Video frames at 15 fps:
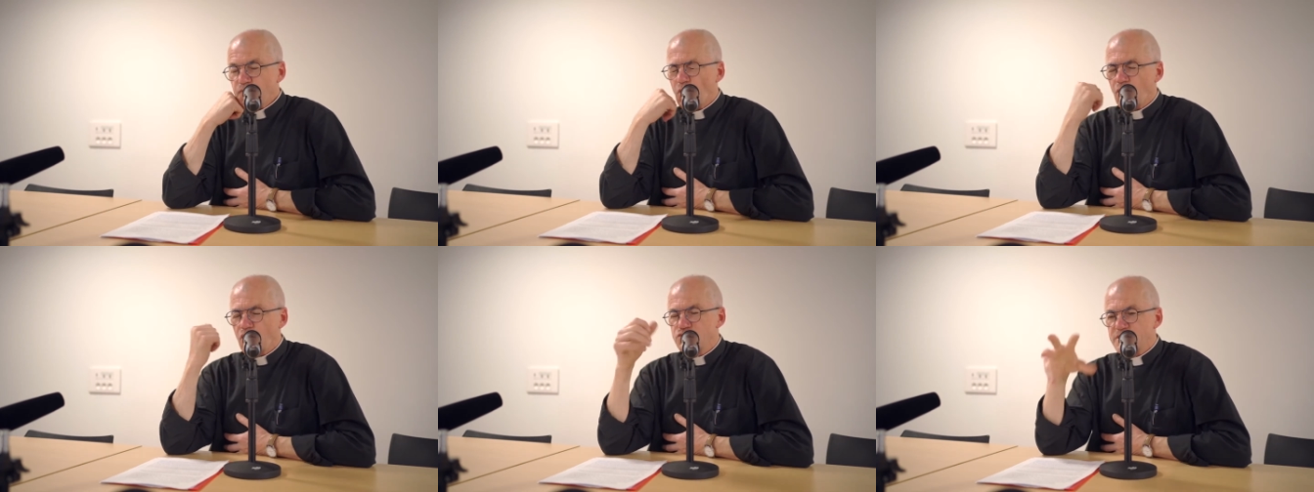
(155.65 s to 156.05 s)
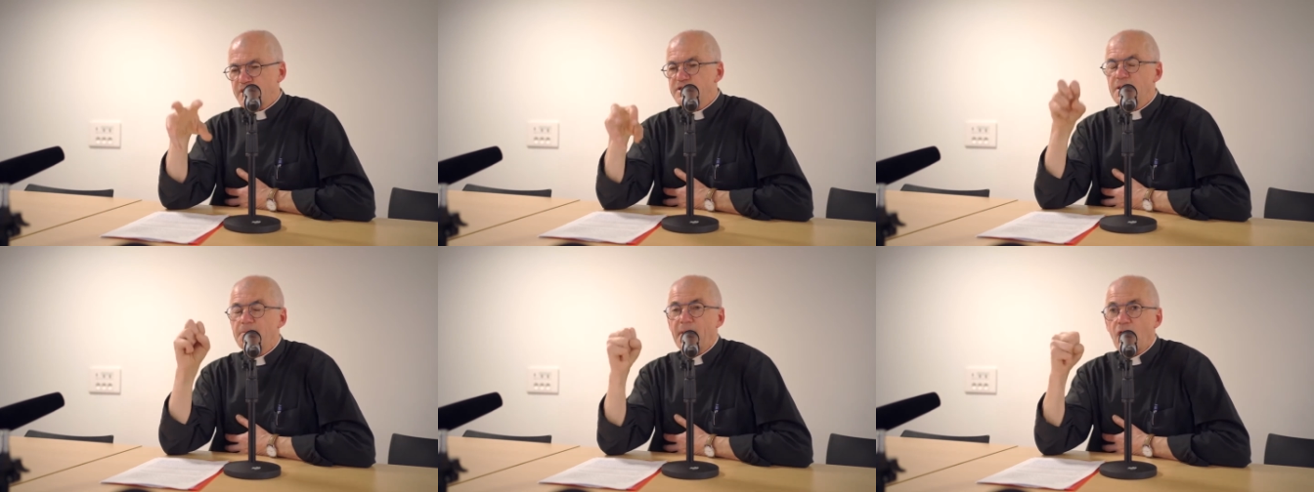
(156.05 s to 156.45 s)

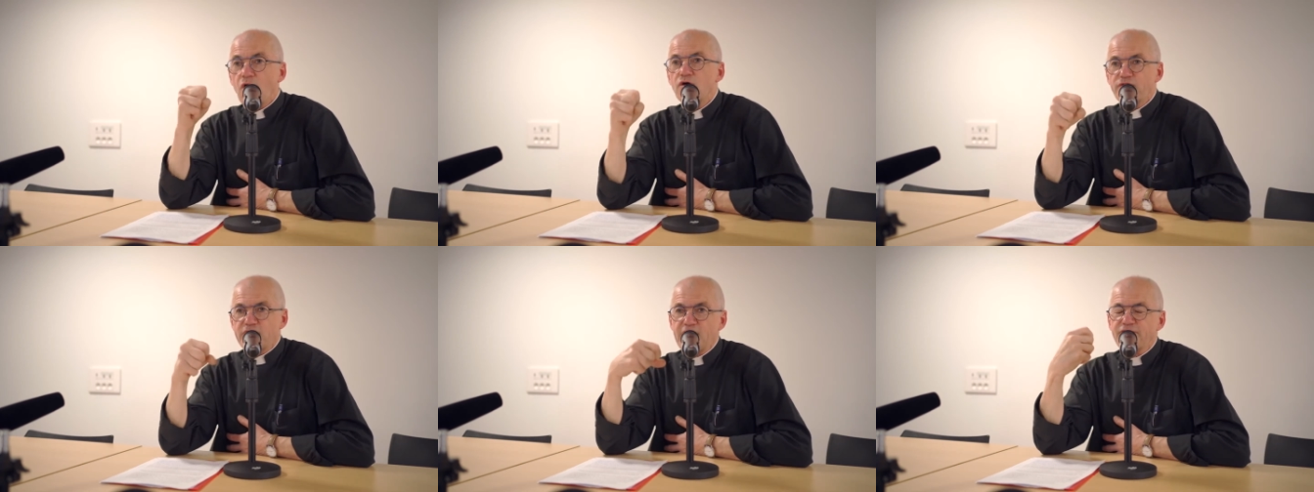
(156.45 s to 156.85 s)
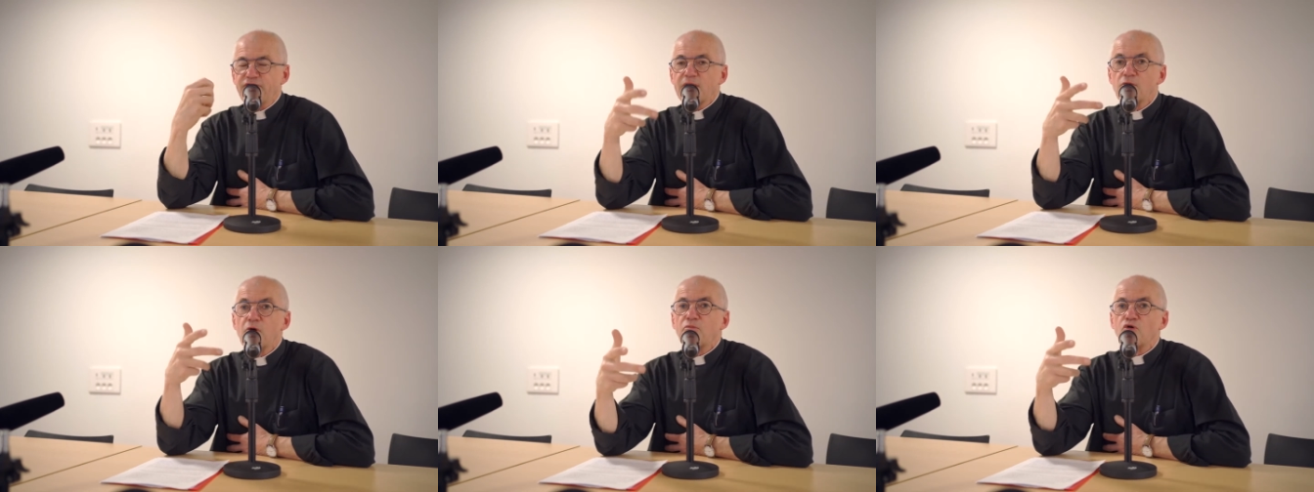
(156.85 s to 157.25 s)
retirer des paroles qu'il a
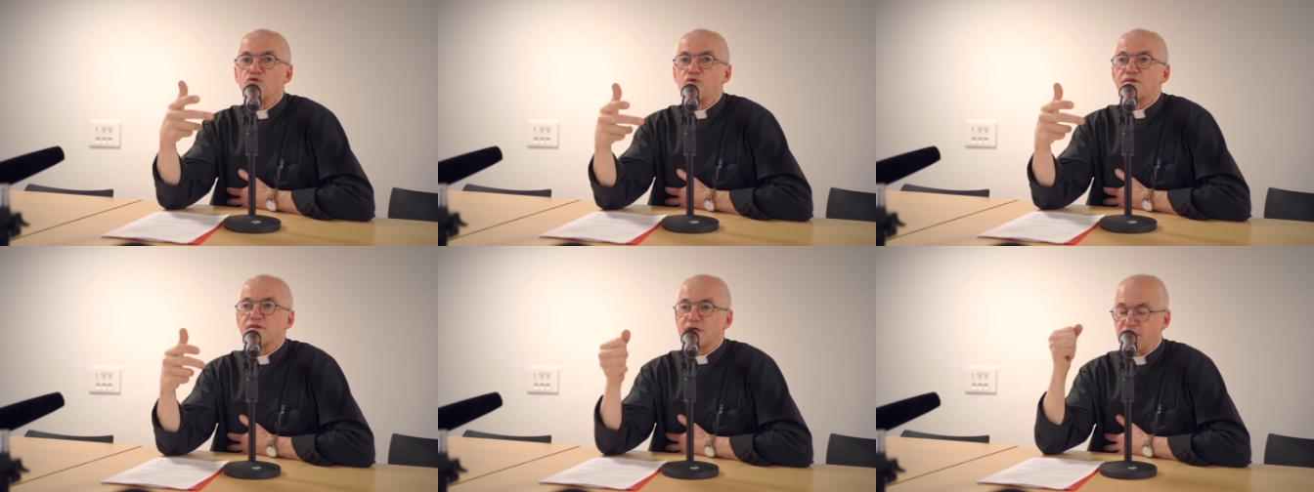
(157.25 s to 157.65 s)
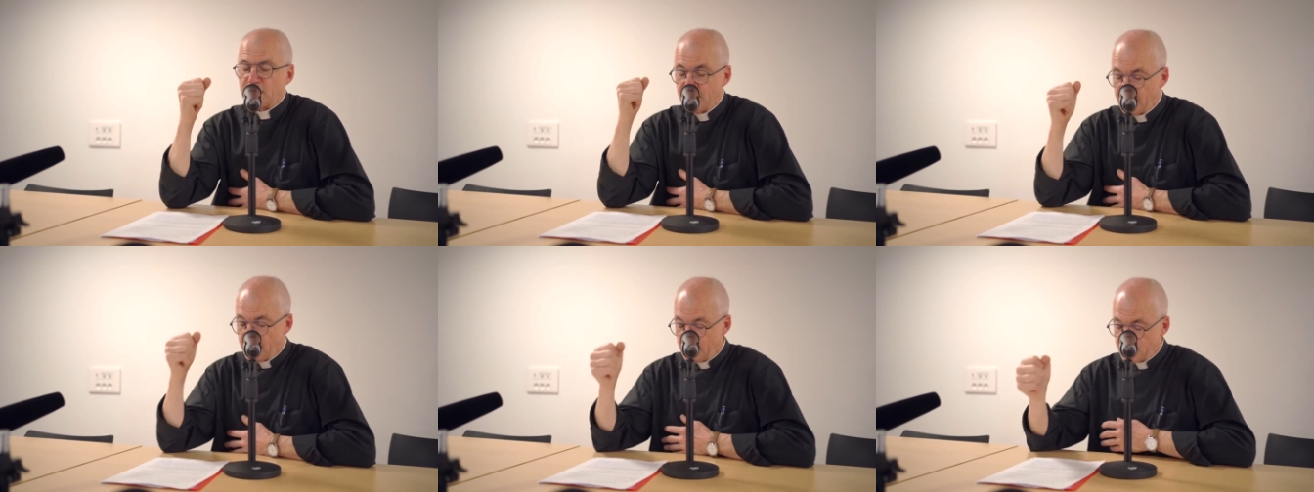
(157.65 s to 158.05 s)
vraiment prononcées,
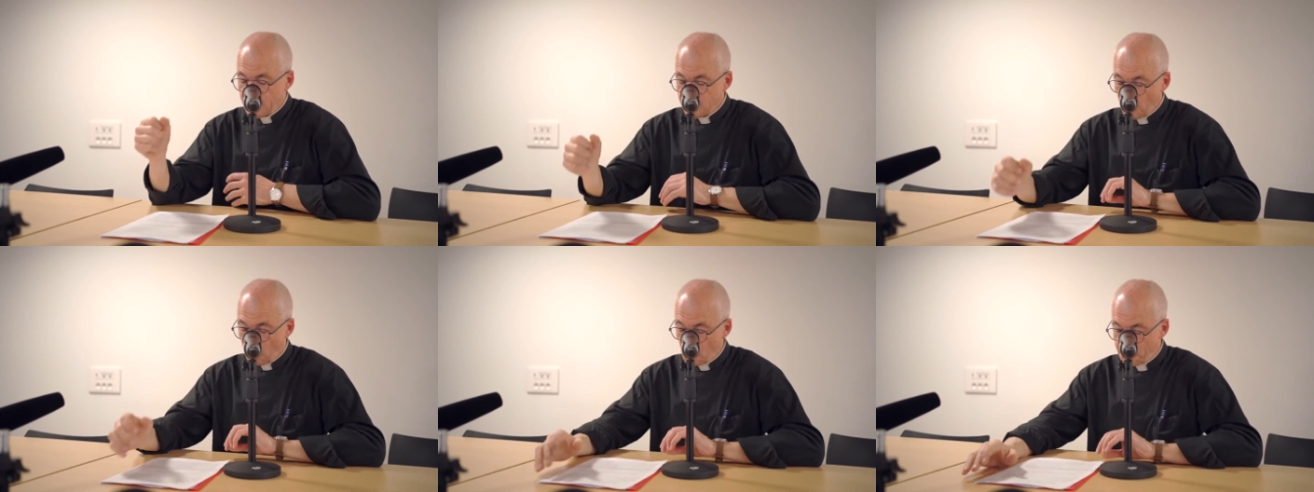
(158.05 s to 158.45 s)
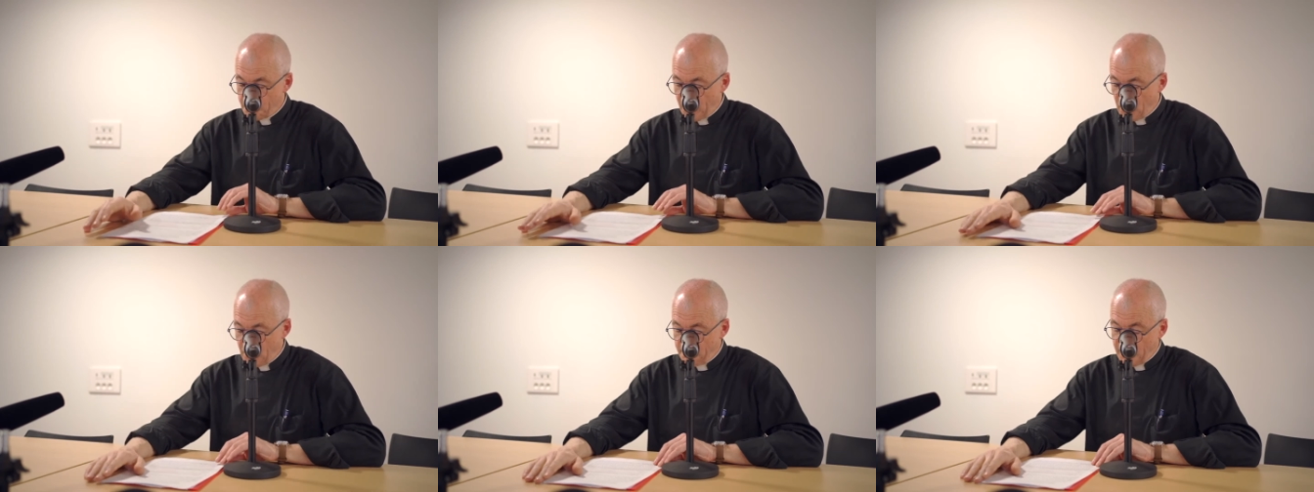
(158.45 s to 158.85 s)
qui se
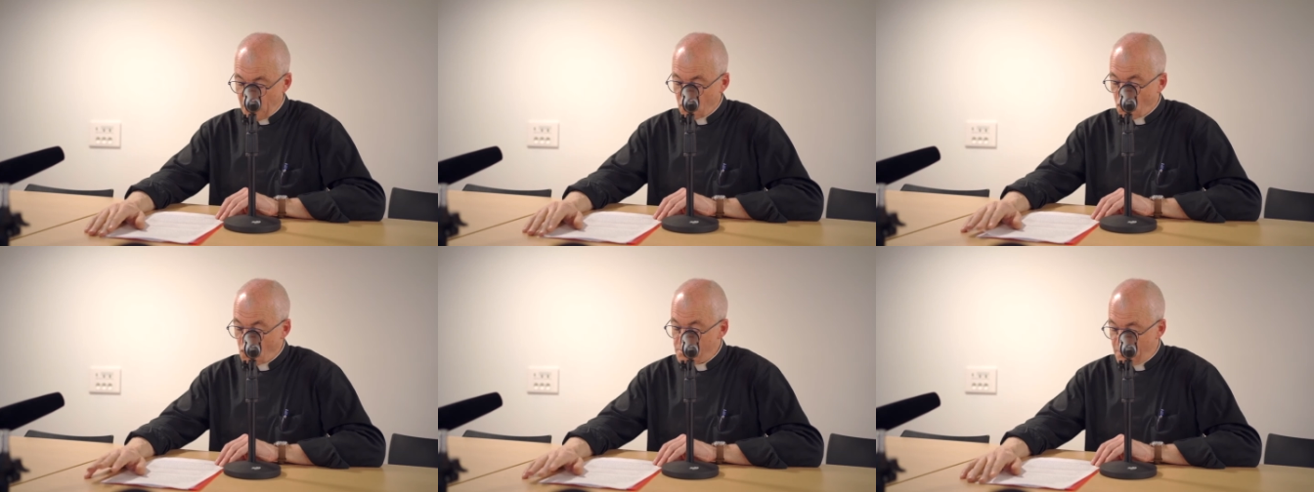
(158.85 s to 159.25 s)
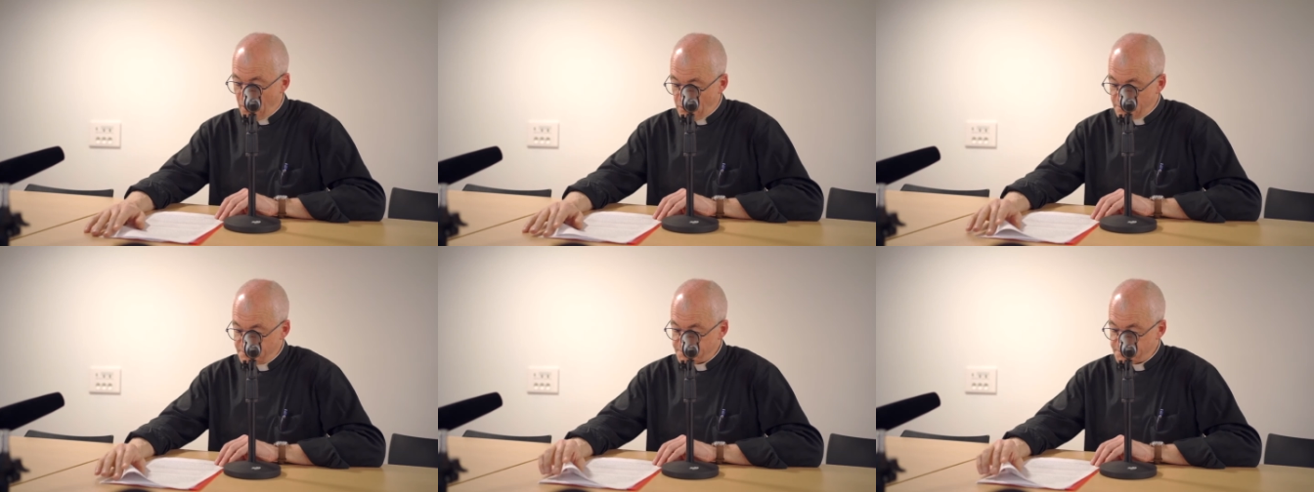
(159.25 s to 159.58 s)
par, regroupement.